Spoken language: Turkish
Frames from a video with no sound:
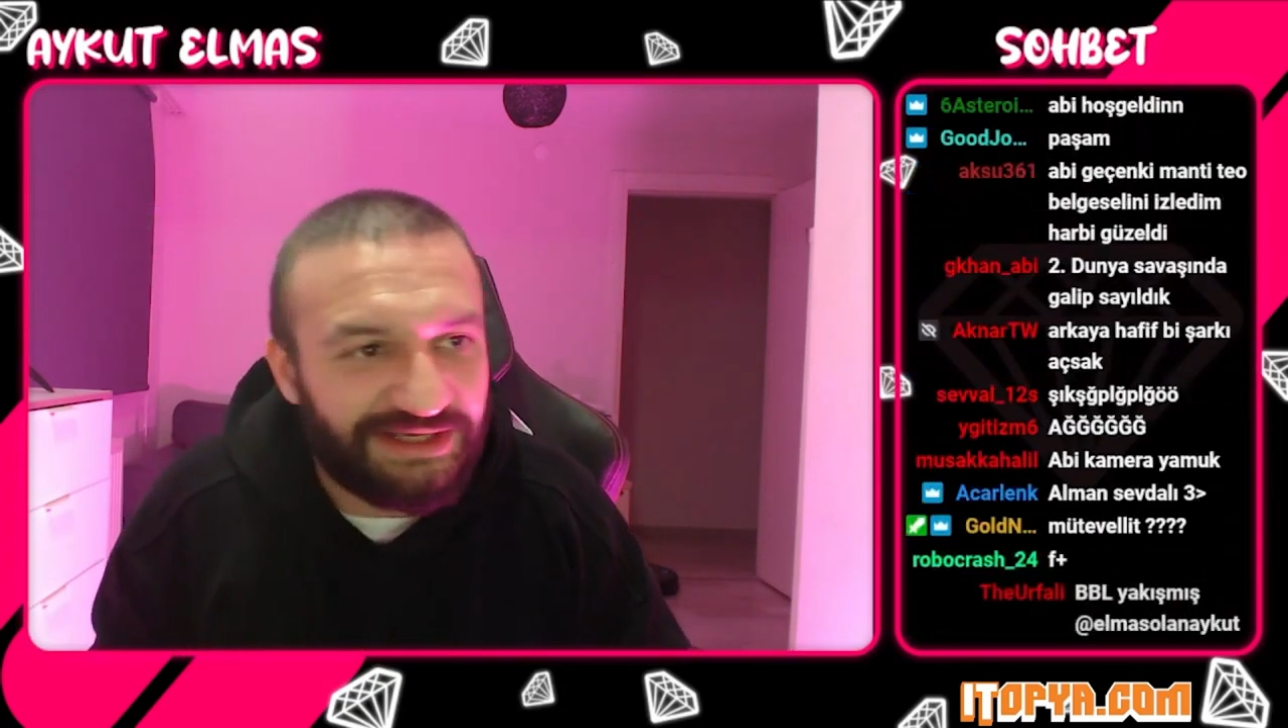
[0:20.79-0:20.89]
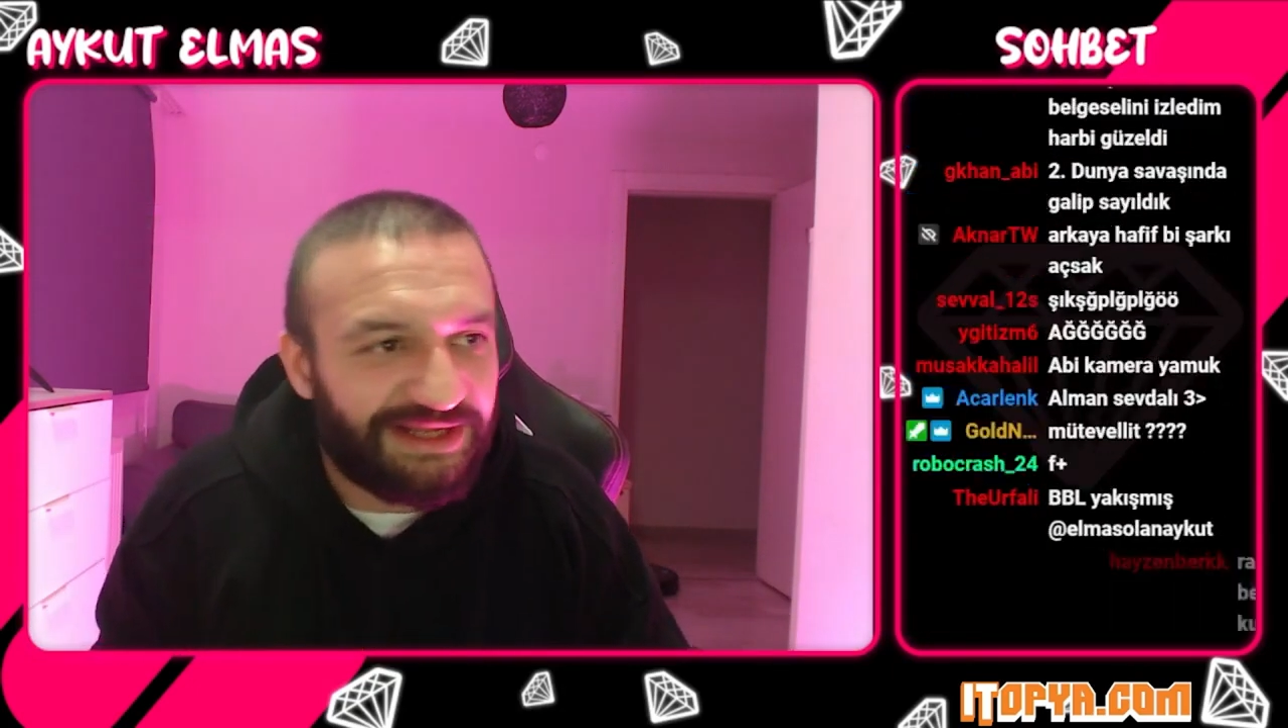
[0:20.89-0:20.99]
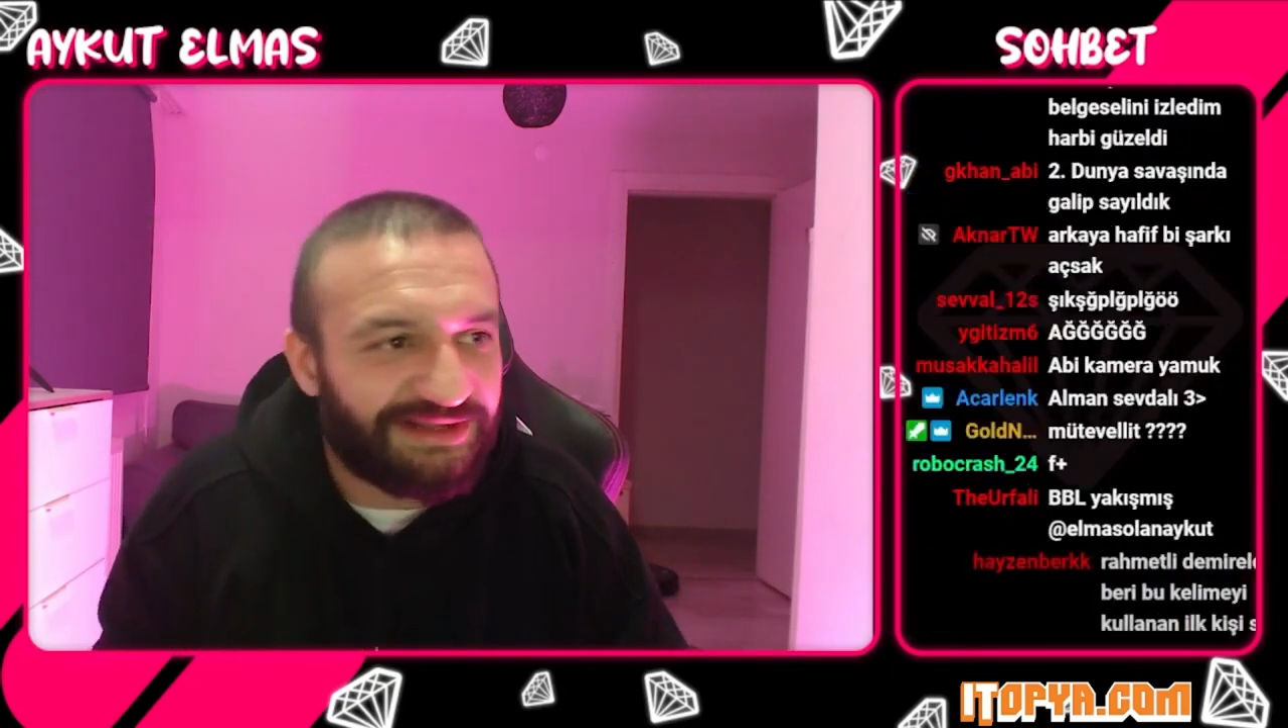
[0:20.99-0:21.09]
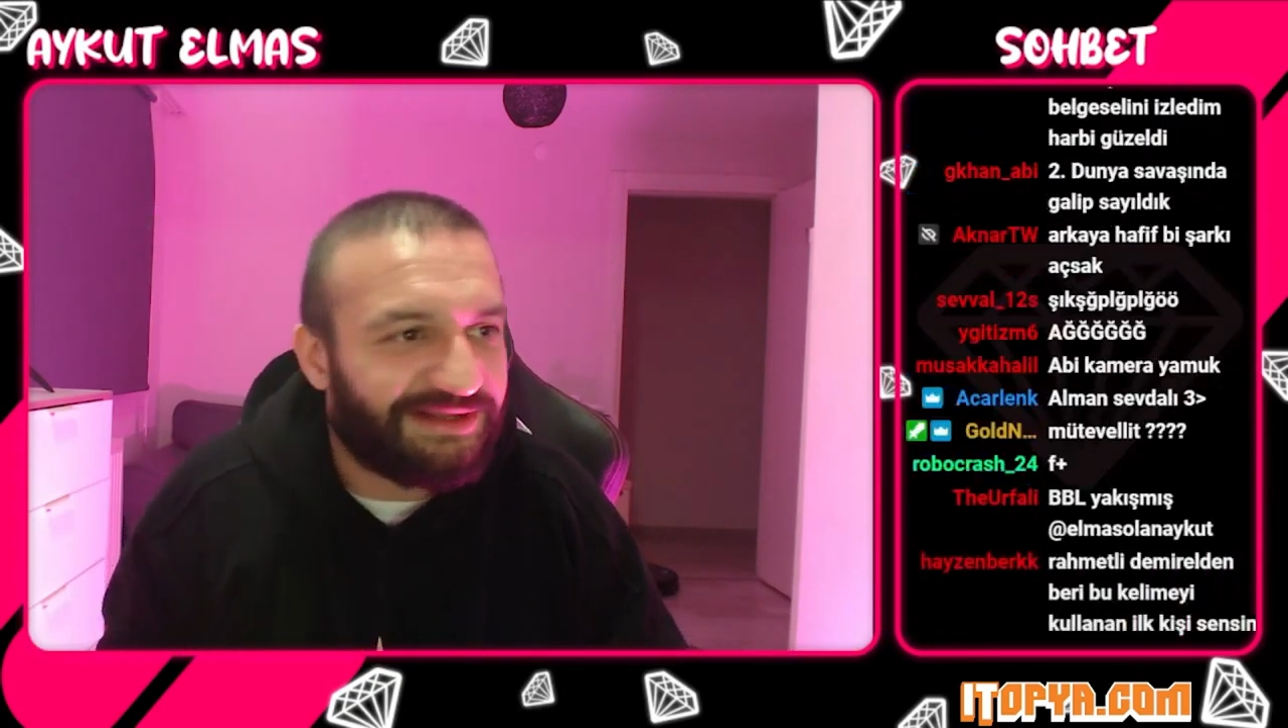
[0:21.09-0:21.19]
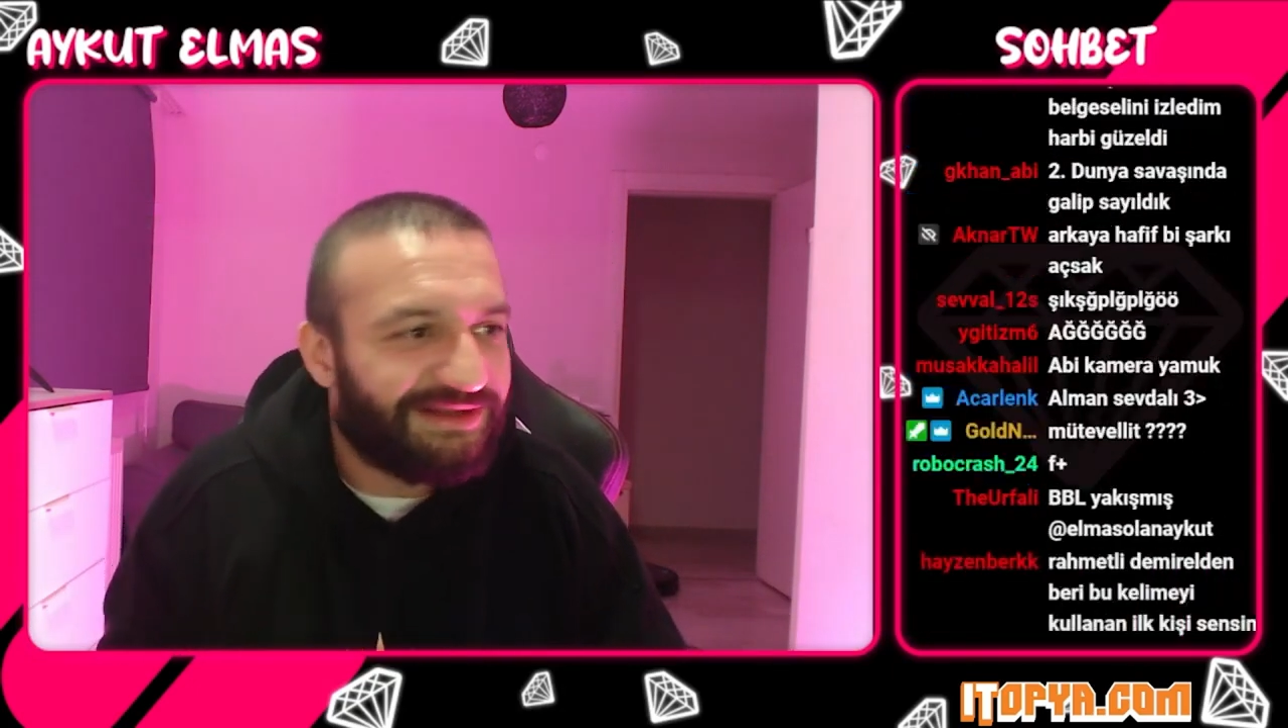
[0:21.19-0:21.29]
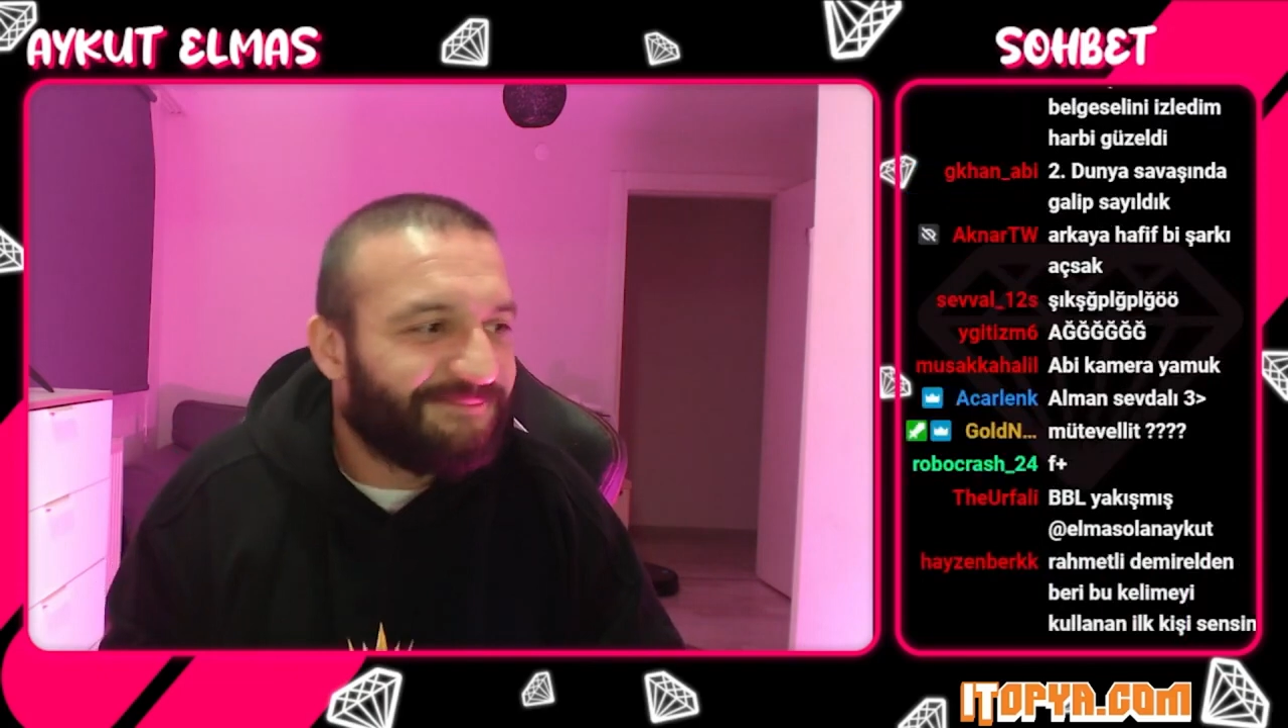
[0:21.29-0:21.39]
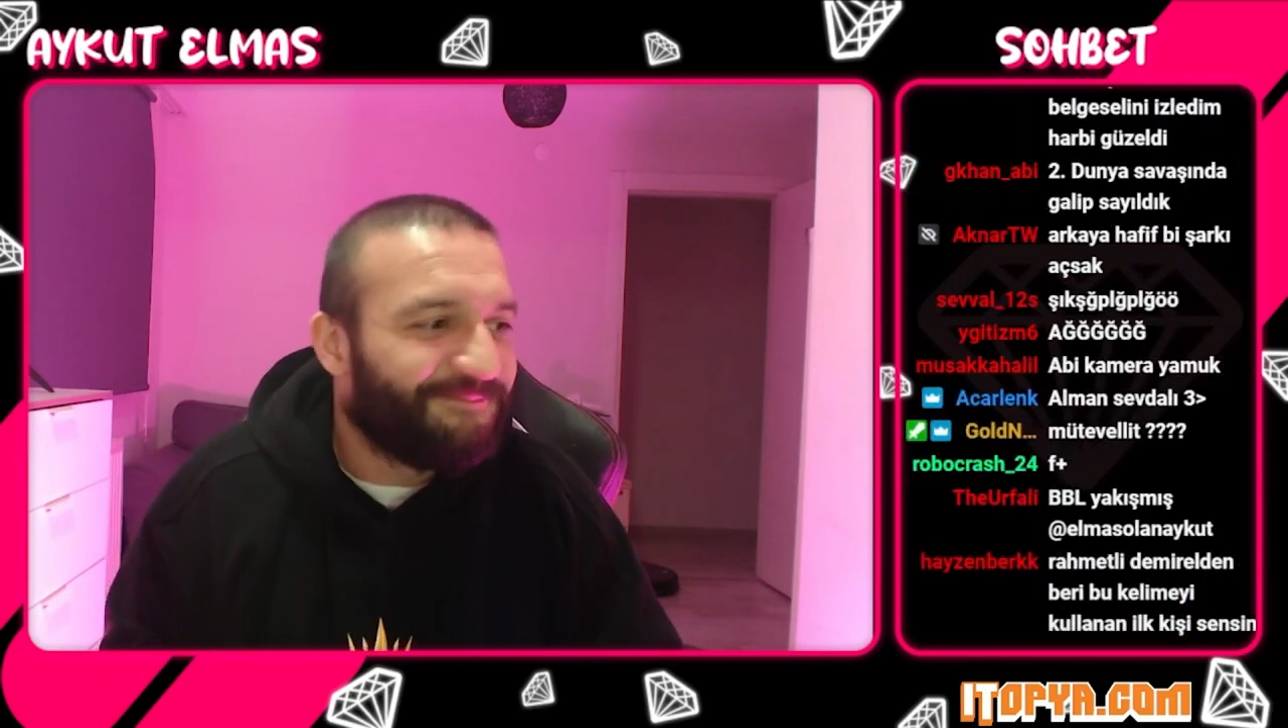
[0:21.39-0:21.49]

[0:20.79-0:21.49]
herhalde.